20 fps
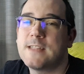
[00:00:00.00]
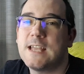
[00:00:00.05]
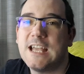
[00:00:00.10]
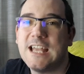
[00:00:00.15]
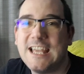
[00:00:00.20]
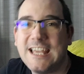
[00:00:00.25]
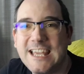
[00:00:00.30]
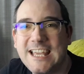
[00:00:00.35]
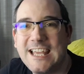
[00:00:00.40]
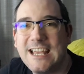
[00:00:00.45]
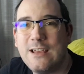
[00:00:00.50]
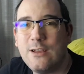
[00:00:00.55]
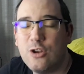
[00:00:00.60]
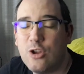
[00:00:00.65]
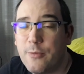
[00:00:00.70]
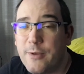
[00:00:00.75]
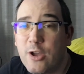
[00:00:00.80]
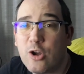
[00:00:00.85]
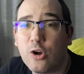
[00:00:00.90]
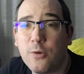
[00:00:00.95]
Eh,
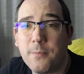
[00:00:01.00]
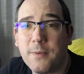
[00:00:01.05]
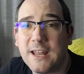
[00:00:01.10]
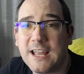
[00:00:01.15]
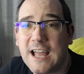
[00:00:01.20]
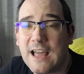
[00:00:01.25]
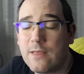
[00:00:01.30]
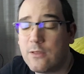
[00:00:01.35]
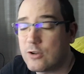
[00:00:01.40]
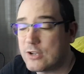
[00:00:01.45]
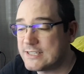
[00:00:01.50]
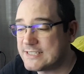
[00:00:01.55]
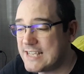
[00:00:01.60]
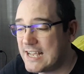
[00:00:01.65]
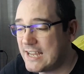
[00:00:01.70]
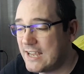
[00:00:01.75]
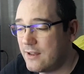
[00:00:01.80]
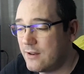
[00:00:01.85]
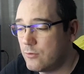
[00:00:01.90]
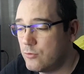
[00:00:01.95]
lo veo complicado que
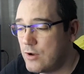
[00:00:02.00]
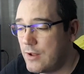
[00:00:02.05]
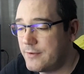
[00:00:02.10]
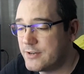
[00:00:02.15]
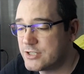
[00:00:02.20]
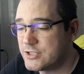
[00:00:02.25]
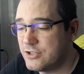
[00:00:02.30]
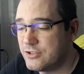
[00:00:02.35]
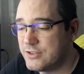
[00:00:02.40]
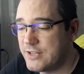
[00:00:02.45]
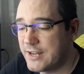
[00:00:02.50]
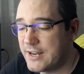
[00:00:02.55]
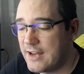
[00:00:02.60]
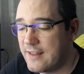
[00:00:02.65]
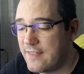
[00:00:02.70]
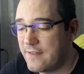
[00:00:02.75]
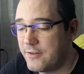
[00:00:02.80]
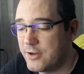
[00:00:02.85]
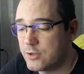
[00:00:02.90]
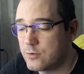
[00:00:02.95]
saquen una versión de
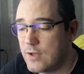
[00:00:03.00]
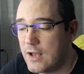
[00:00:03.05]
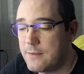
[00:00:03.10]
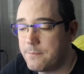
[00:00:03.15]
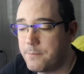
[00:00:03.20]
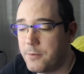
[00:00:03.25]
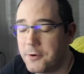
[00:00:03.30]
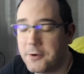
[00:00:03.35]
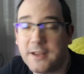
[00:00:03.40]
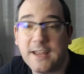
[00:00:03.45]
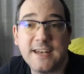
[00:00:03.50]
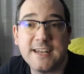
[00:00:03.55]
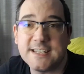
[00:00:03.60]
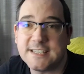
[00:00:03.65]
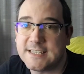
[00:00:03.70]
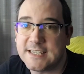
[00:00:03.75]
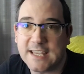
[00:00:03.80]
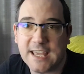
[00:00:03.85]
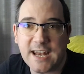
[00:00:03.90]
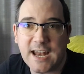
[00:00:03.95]
realidad virtual porque ni
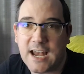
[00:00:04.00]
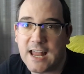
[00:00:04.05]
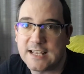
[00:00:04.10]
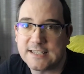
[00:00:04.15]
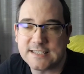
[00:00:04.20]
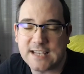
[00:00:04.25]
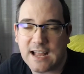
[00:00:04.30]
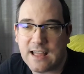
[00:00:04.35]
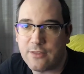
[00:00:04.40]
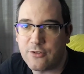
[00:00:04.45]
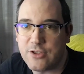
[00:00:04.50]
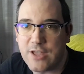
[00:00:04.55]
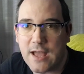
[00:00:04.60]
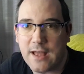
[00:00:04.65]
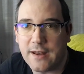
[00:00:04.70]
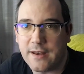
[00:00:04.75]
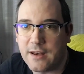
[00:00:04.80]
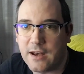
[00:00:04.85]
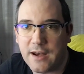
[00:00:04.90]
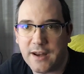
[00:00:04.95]
siquiera la han sacado
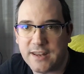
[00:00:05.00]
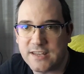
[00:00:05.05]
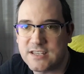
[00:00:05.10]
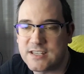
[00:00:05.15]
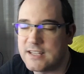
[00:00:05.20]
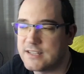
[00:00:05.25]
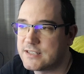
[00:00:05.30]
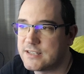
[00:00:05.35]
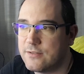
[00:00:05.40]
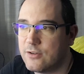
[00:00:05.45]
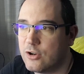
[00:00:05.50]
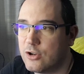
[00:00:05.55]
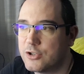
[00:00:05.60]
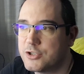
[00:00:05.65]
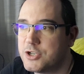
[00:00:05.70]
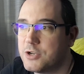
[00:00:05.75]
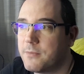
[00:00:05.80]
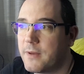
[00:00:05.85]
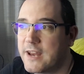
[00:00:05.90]
ya en Resident Evil 8.